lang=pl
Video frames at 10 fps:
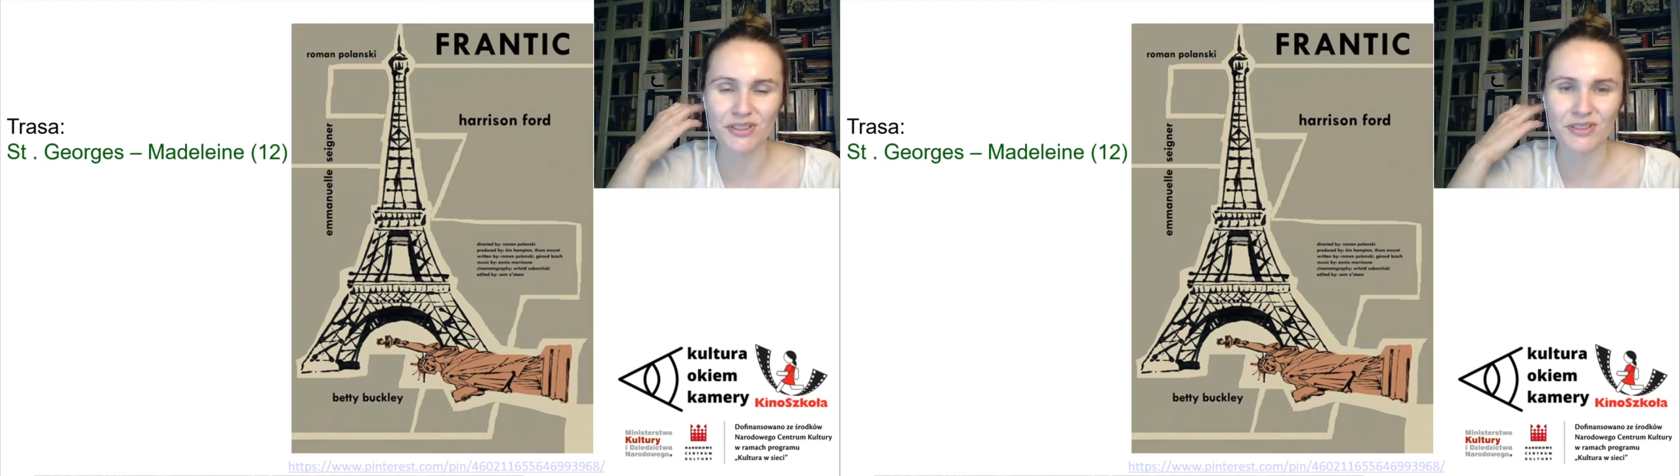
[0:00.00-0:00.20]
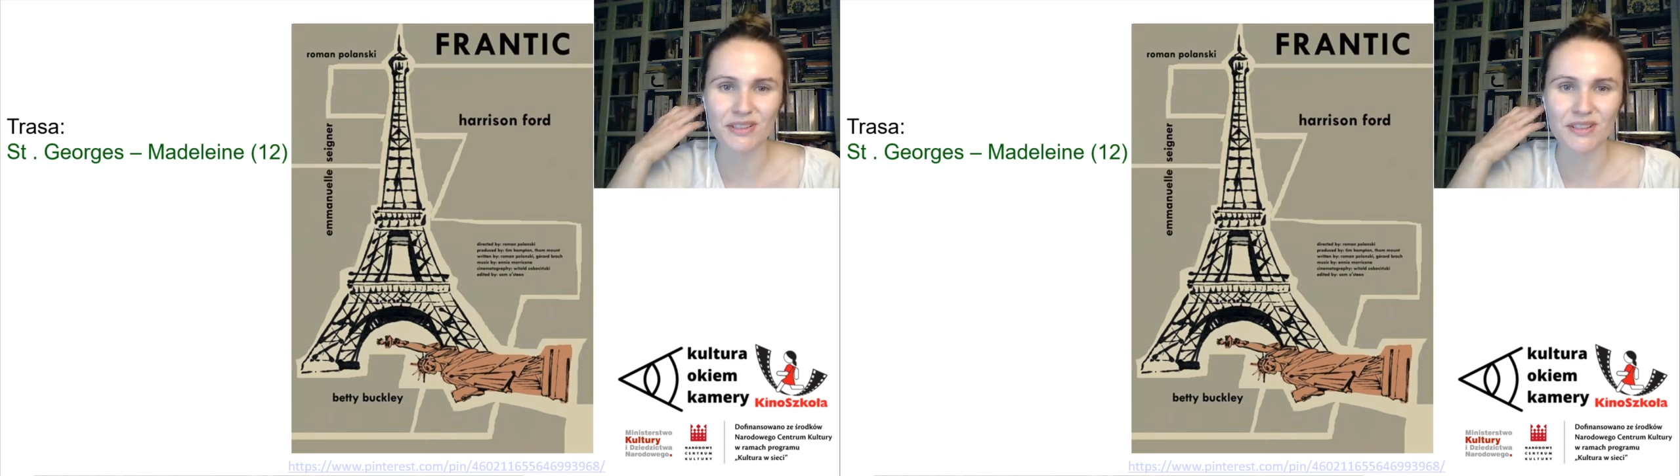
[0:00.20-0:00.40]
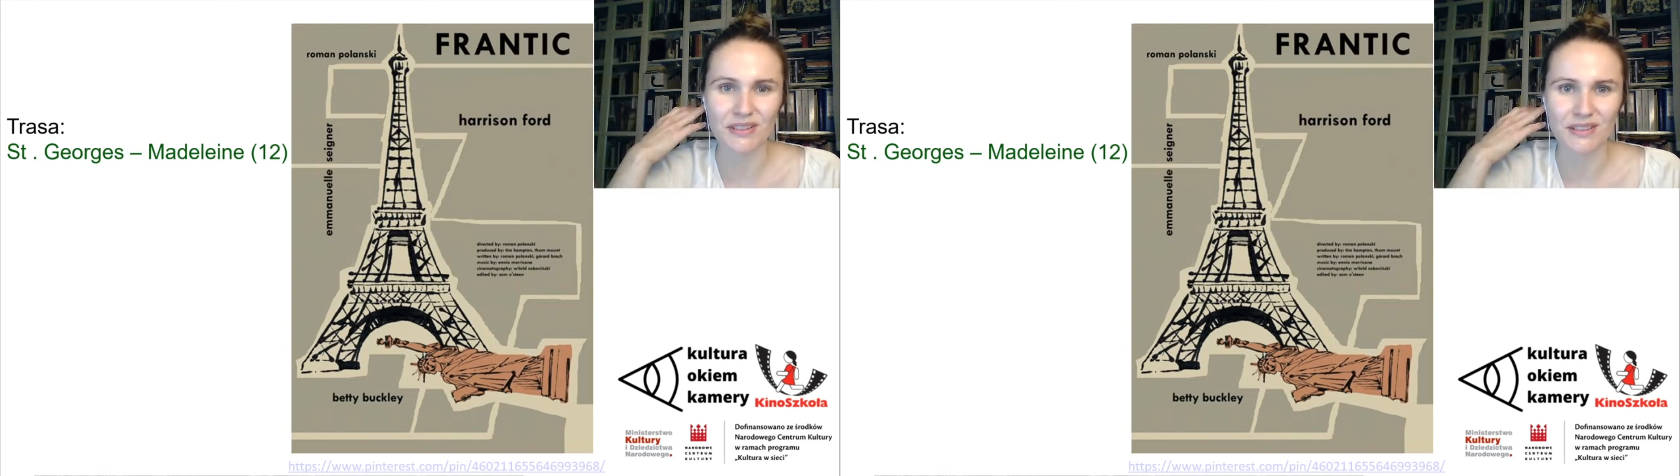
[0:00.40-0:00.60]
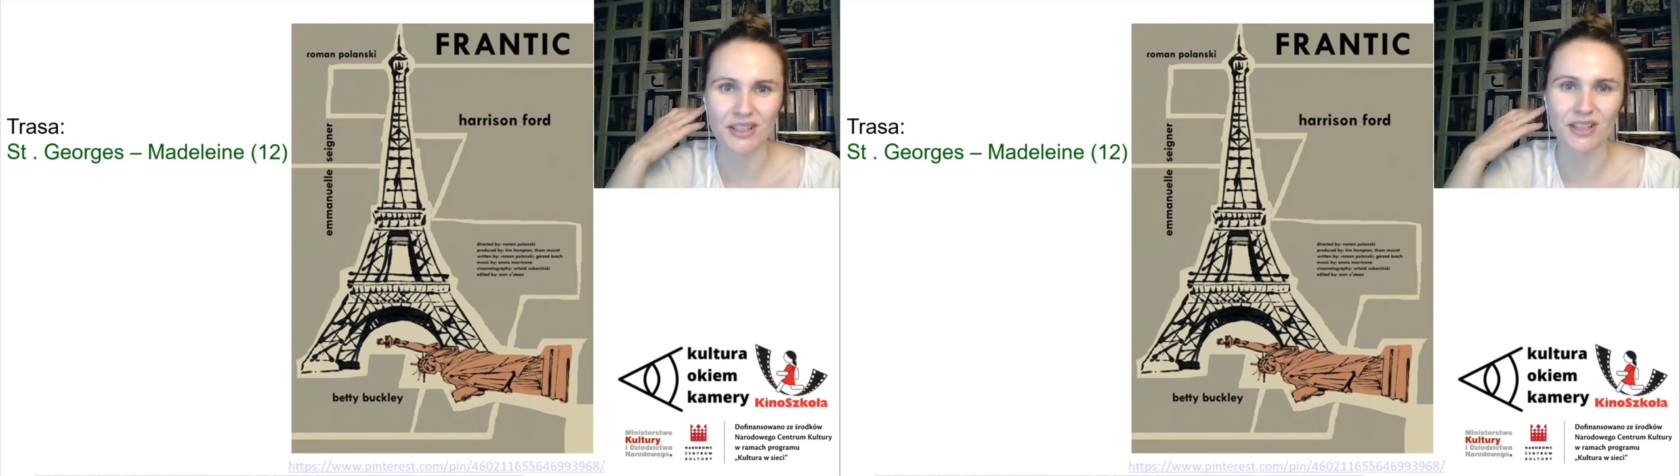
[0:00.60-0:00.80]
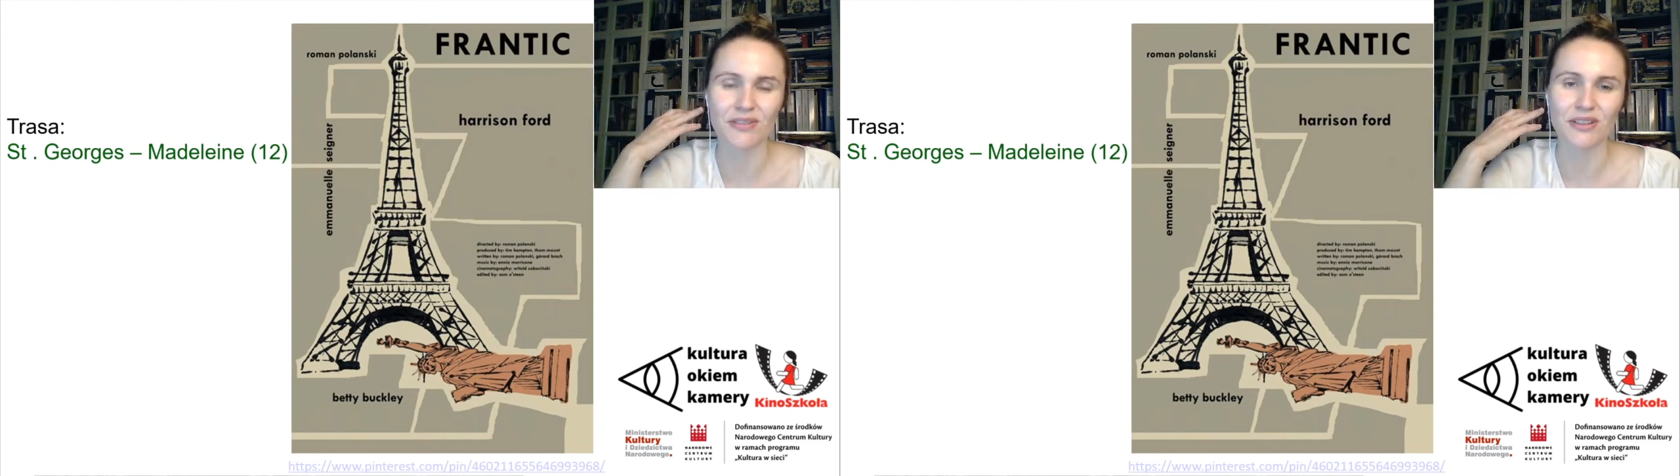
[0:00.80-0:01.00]
to jest jeden z
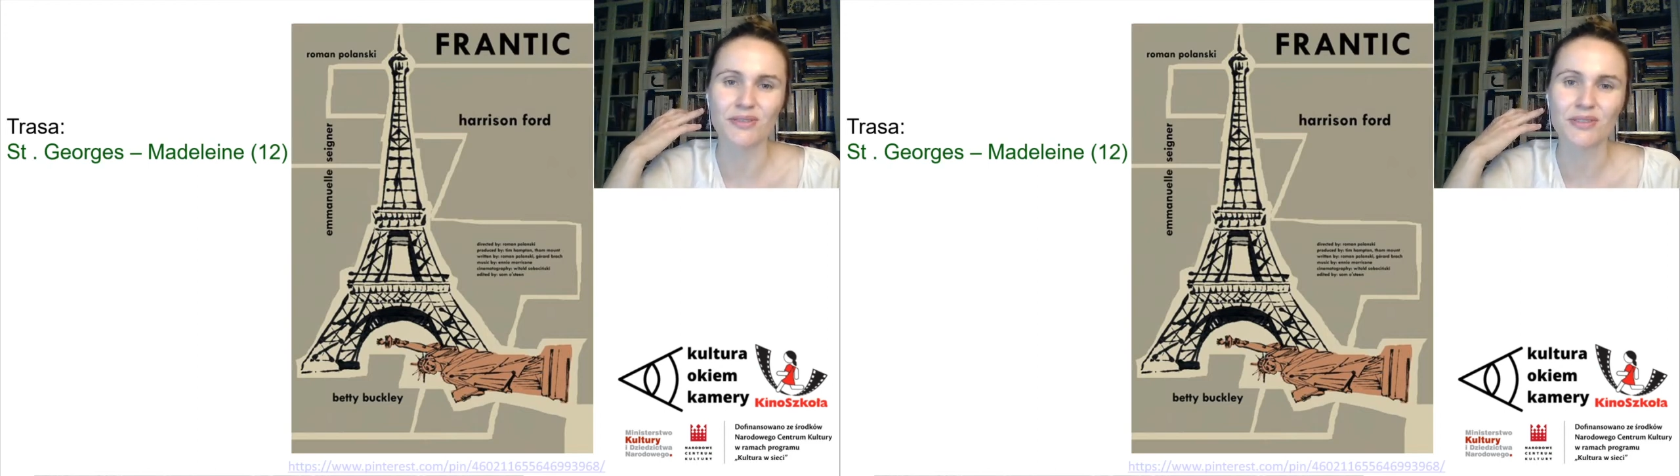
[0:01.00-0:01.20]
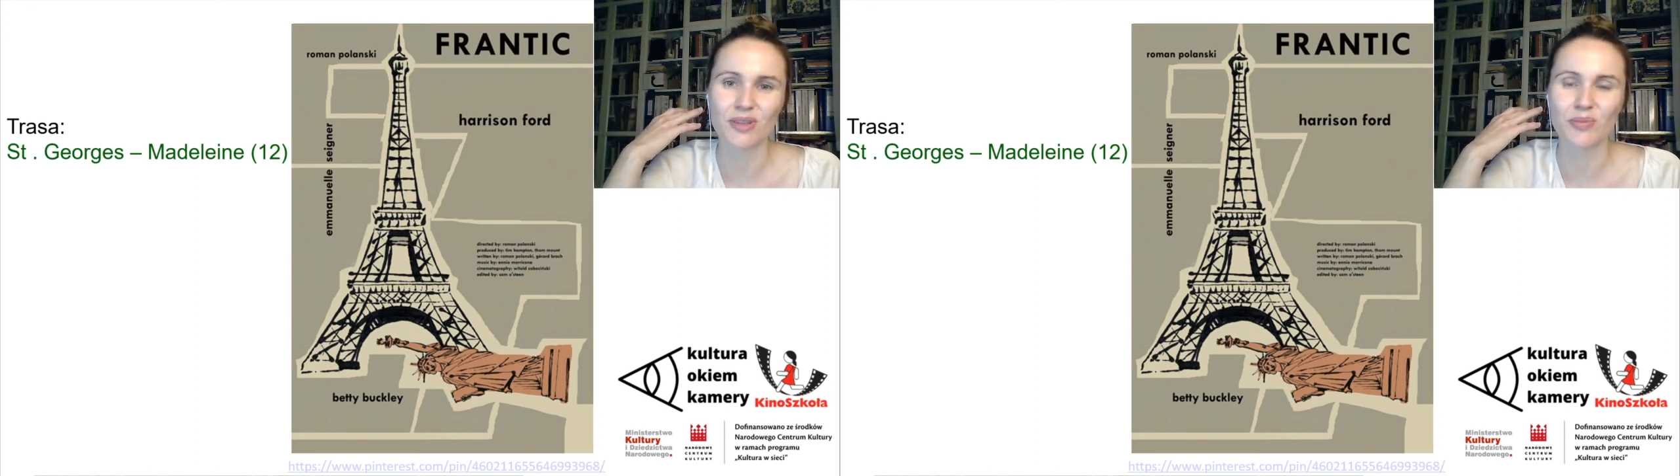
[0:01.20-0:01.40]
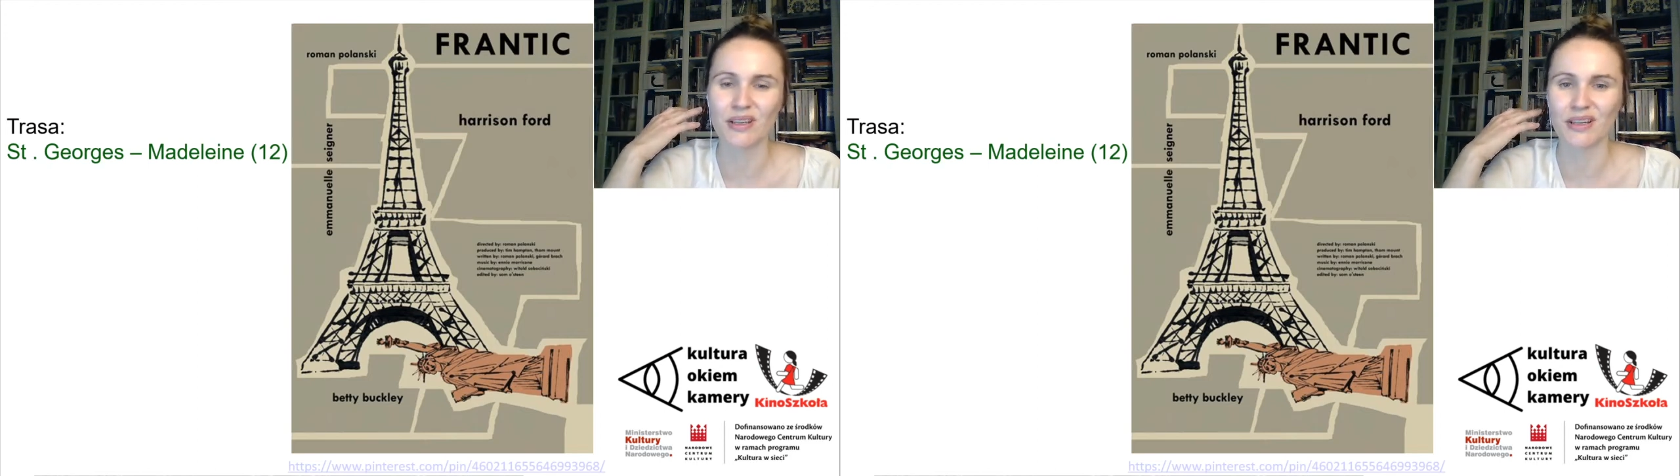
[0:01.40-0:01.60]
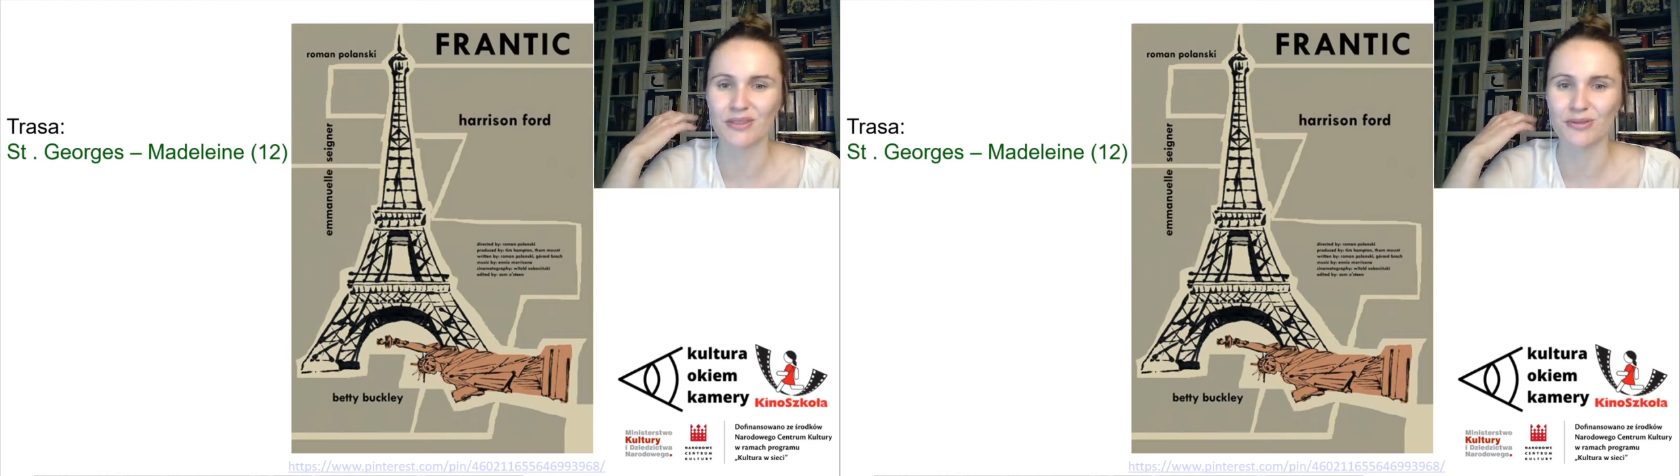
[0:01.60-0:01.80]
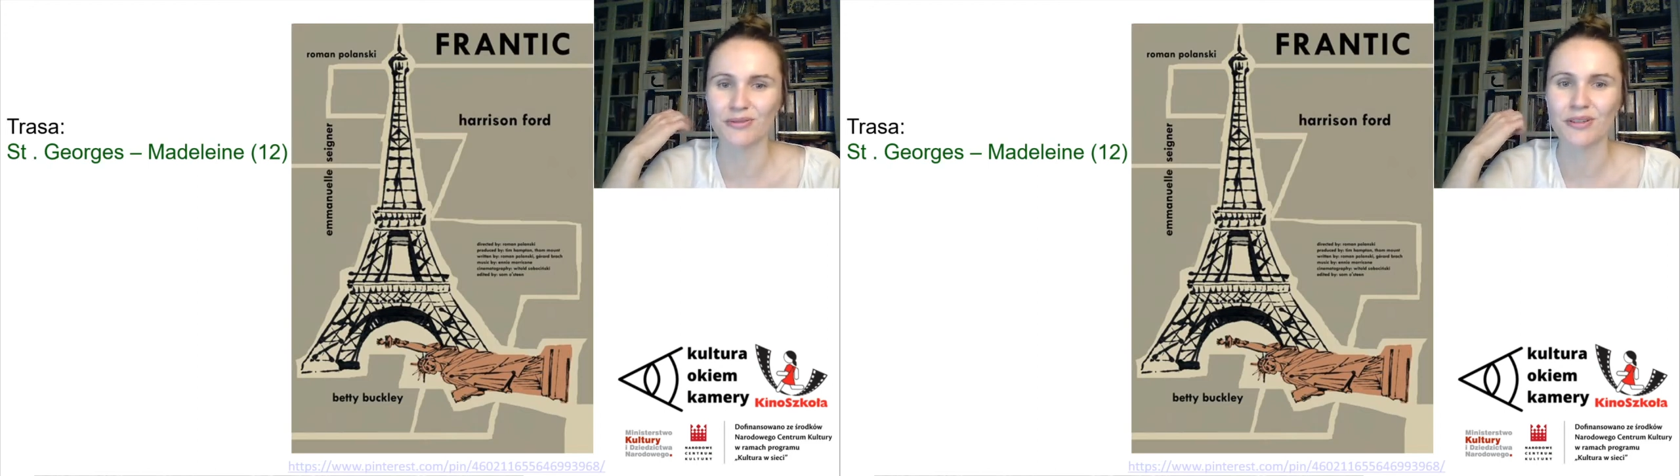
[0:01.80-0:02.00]
takich fanowskich
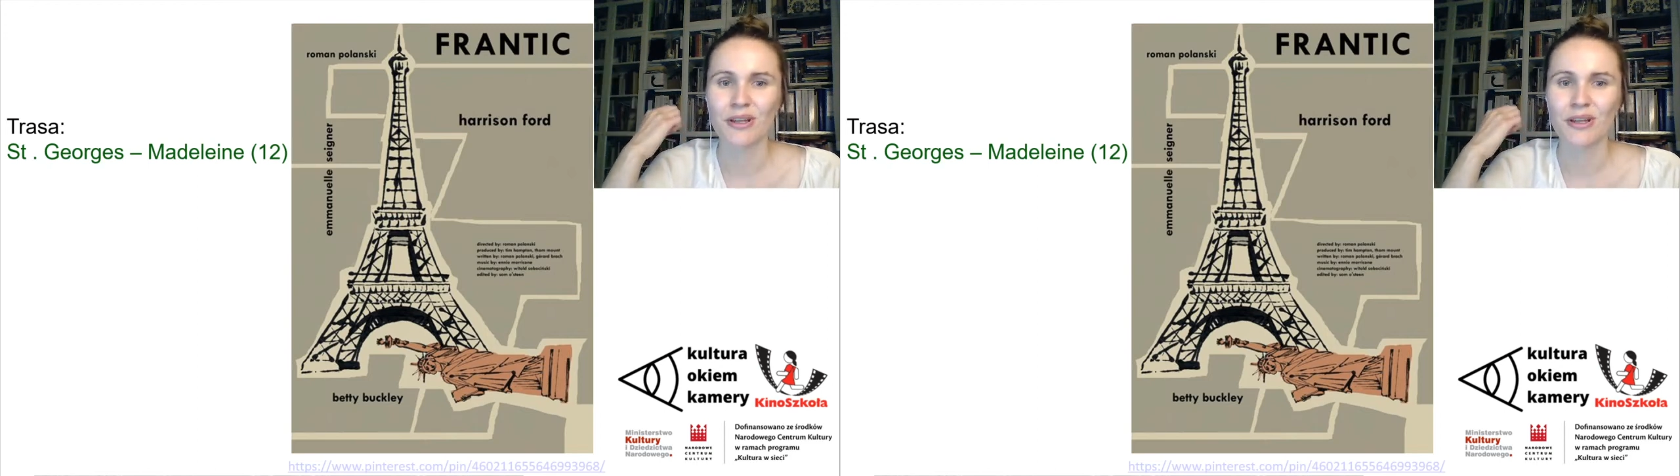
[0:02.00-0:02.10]
plakatów.